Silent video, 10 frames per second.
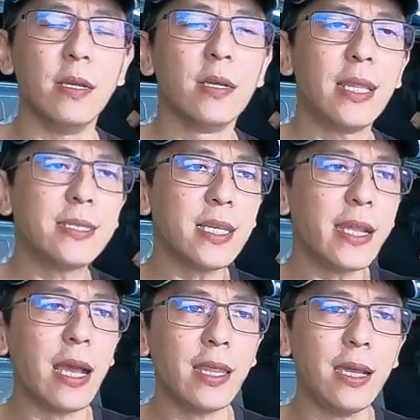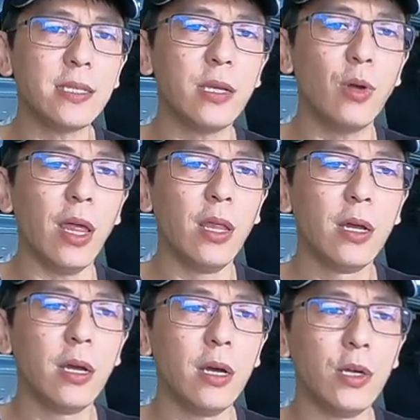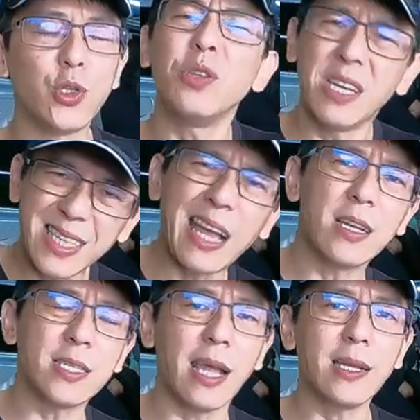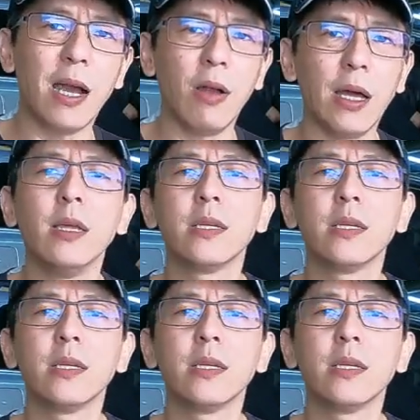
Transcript: 那这两台车款，呃，就能当个参考了。